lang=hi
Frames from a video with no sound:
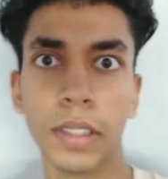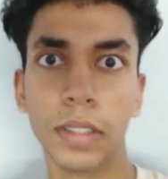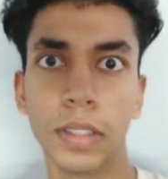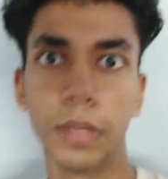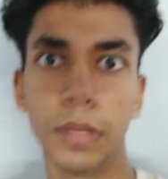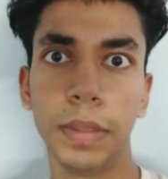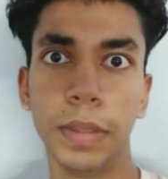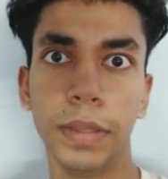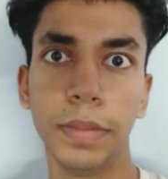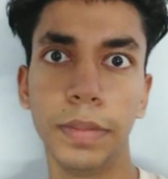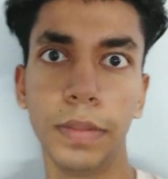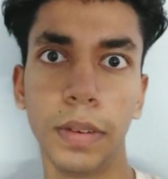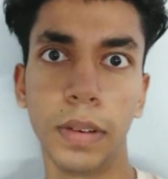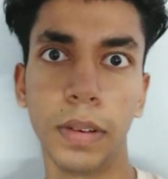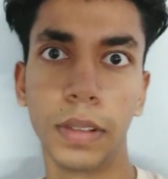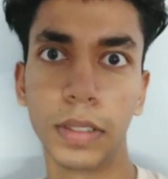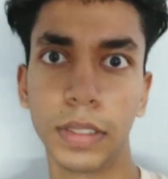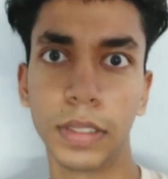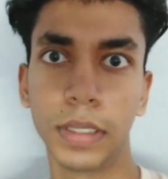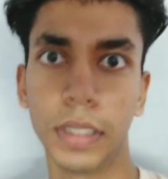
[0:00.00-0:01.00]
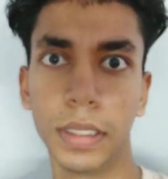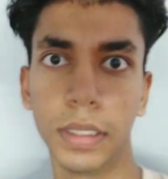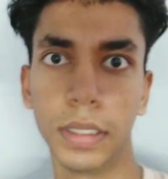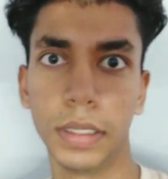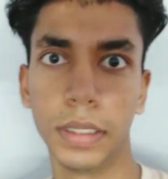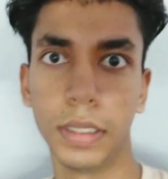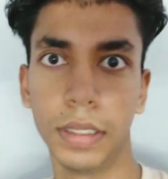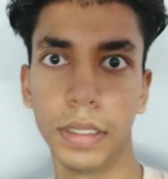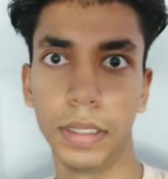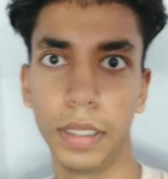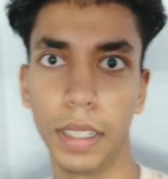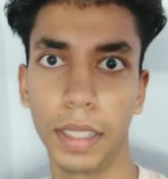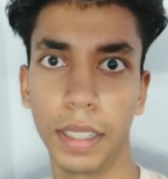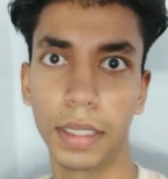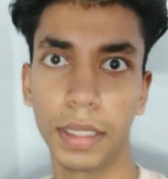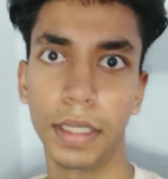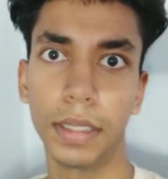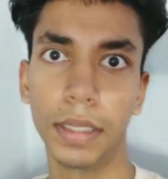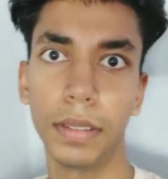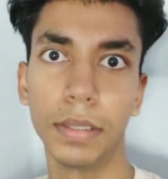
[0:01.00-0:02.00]
तो मैं ब्लॉग्स
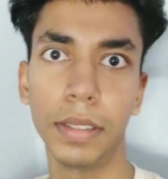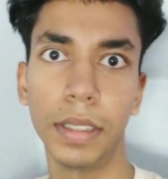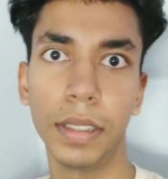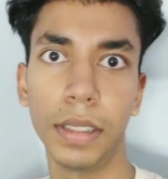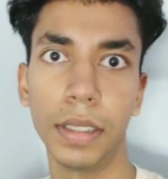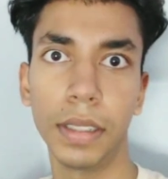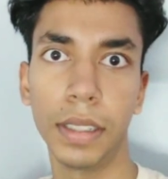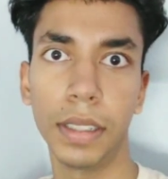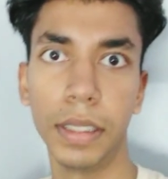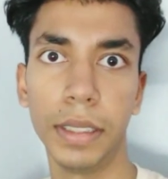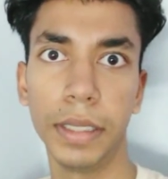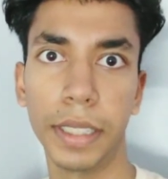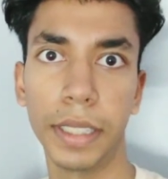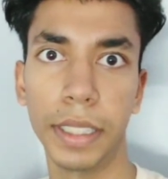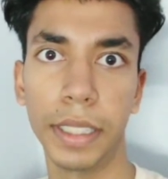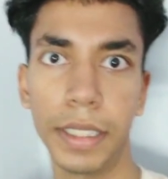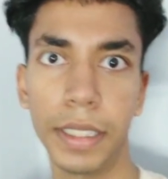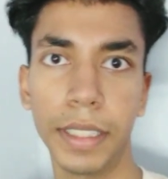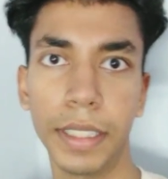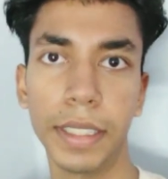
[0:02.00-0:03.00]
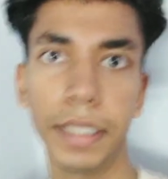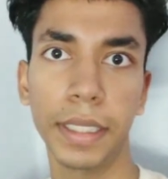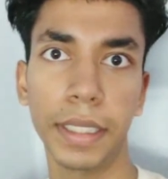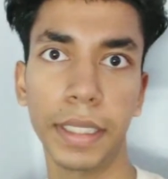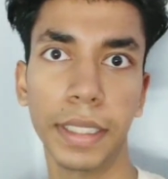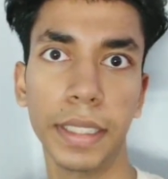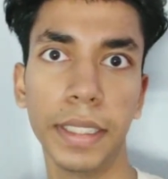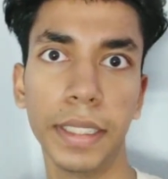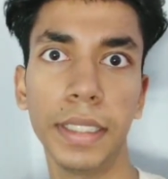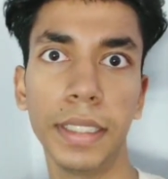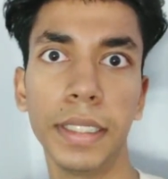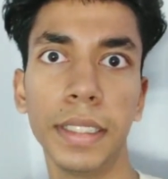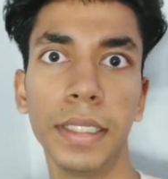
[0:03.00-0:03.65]
लाता रहूँगा इंटरेस्टिंग करके ही